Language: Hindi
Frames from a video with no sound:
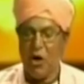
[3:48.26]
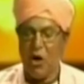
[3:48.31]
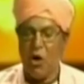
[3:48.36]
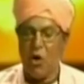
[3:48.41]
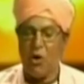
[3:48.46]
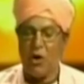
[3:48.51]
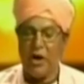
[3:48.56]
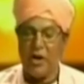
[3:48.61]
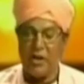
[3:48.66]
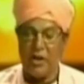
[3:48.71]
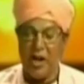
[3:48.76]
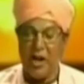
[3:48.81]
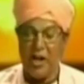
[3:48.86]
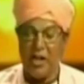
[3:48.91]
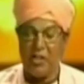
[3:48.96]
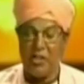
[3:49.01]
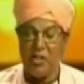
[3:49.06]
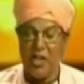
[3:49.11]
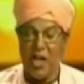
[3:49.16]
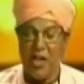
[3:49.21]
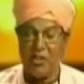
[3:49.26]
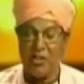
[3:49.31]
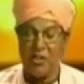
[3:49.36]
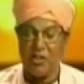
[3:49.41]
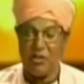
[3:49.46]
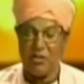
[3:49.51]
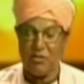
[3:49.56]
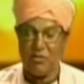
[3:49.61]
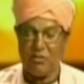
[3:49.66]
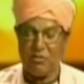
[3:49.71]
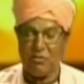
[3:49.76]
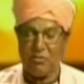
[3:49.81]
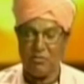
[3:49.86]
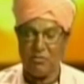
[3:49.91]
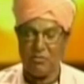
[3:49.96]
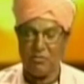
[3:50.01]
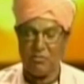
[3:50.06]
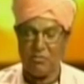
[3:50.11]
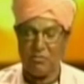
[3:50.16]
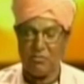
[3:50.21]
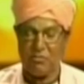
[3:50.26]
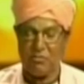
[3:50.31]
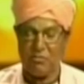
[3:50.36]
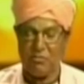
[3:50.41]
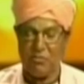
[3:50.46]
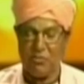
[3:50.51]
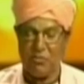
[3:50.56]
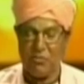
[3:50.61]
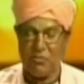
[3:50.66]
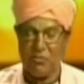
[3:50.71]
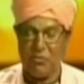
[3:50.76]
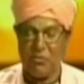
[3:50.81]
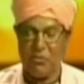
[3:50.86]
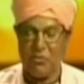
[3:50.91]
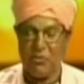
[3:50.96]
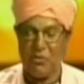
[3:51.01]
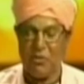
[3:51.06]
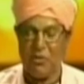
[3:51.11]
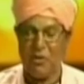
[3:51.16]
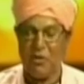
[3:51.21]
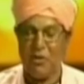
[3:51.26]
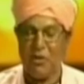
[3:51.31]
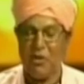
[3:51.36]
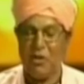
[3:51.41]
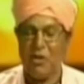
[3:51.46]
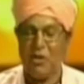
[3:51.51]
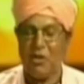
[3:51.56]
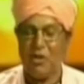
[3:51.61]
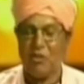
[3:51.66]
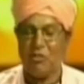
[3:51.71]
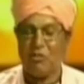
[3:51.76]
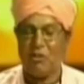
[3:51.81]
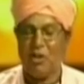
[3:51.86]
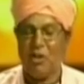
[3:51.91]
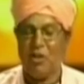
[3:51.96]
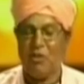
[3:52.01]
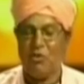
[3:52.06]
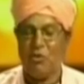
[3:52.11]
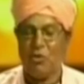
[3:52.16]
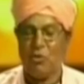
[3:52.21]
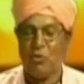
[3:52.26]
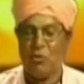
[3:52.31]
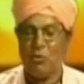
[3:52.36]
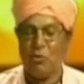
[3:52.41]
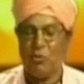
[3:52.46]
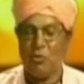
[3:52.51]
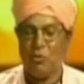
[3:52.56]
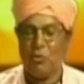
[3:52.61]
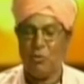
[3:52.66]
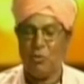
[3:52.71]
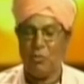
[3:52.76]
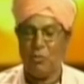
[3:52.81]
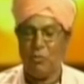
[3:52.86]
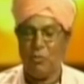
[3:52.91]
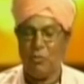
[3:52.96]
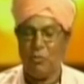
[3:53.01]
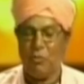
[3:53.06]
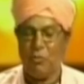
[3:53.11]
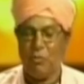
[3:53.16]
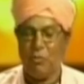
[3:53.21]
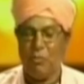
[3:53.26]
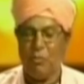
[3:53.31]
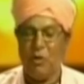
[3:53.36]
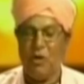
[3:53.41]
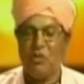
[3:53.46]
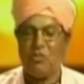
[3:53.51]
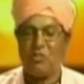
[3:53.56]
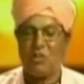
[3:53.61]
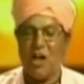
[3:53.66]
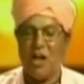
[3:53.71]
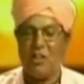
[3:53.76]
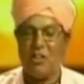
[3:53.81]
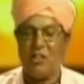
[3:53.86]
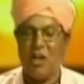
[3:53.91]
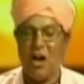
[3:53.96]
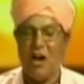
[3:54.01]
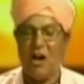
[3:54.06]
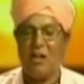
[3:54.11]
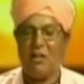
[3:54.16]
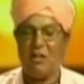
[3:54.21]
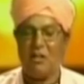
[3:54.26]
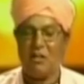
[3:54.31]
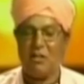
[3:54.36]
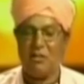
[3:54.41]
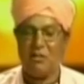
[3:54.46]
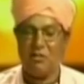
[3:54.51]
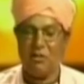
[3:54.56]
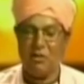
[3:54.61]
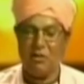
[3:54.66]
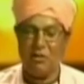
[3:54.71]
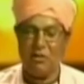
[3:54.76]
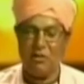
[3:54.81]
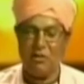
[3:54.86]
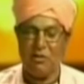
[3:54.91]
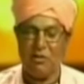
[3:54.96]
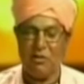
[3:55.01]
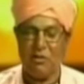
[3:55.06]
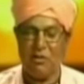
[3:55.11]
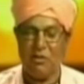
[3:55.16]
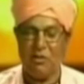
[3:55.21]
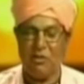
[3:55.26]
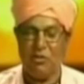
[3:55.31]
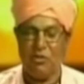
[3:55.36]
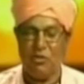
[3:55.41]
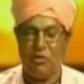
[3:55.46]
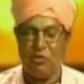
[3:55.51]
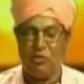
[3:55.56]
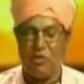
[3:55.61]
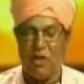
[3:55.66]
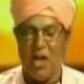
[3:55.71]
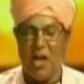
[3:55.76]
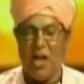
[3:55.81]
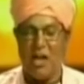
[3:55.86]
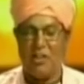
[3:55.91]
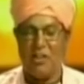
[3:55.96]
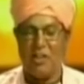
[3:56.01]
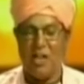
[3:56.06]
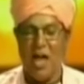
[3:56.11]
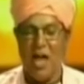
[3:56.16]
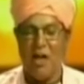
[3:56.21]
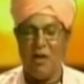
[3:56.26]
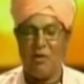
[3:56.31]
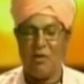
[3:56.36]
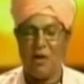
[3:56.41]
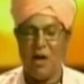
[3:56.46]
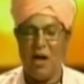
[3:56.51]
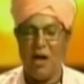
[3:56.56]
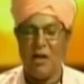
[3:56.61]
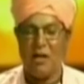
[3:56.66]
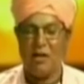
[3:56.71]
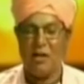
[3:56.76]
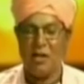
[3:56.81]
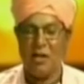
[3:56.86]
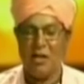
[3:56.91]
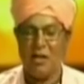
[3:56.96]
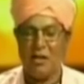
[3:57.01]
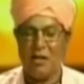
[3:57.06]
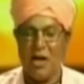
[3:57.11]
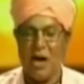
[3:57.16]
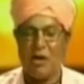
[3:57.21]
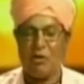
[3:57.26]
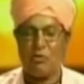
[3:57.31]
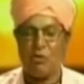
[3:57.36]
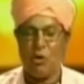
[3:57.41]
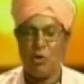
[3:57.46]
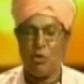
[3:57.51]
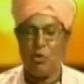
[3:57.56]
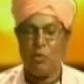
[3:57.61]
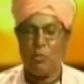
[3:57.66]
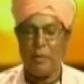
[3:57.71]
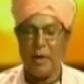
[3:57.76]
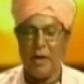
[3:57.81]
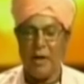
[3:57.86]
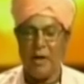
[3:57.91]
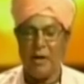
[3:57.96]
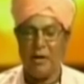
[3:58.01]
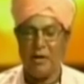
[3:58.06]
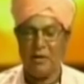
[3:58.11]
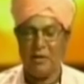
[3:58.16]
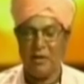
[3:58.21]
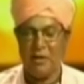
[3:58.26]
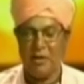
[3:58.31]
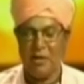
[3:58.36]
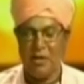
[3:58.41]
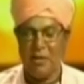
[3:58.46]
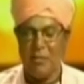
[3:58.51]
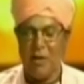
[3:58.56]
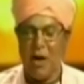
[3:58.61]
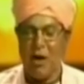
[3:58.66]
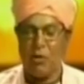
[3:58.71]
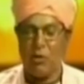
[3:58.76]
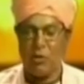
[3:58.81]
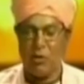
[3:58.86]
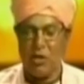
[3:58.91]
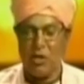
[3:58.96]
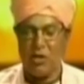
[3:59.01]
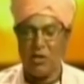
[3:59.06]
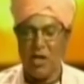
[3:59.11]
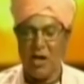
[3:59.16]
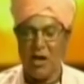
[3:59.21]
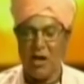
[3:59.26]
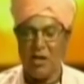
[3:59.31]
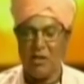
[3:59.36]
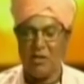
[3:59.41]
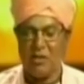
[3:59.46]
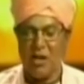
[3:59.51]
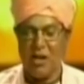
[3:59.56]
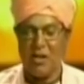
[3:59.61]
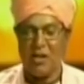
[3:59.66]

और अठारह अध्याय तक इसलिए जो बीच का धड़ जो छह अध्यायों का धड़ स्वरूप है ये भागवत गीता का धड़